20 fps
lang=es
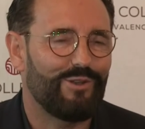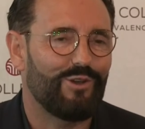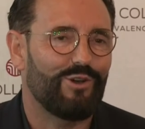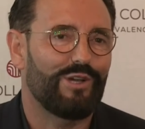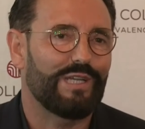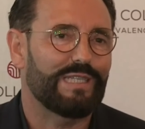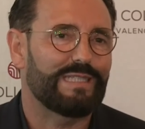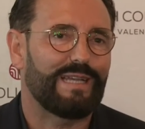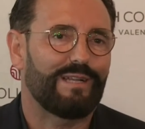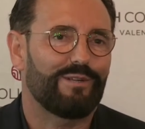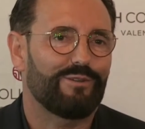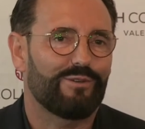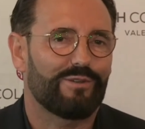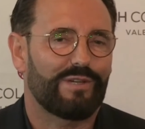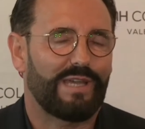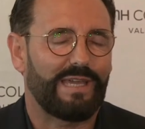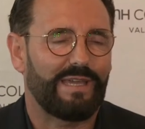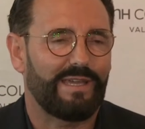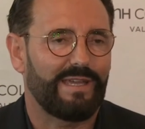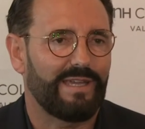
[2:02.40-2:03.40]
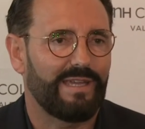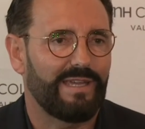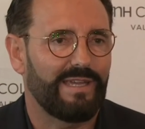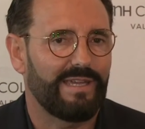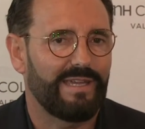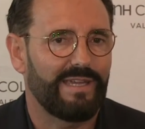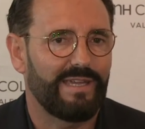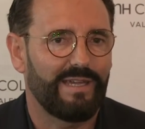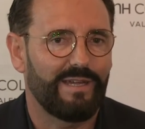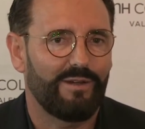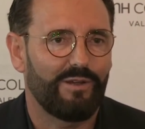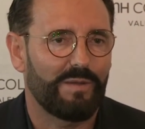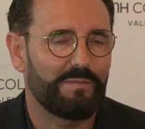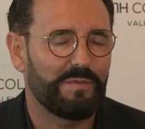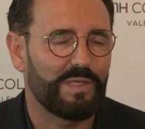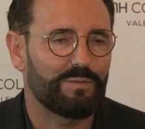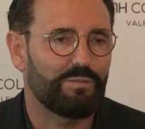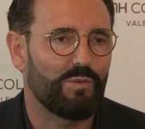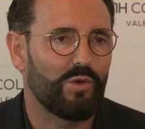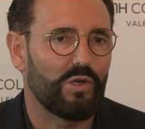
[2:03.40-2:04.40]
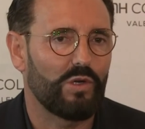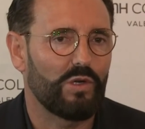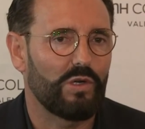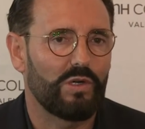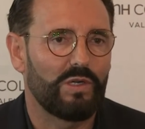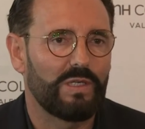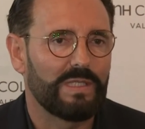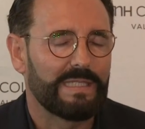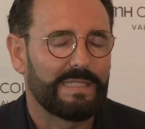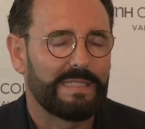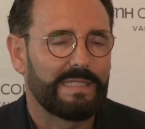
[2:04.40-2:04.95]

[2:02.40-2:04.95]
no es algo que ahora mismo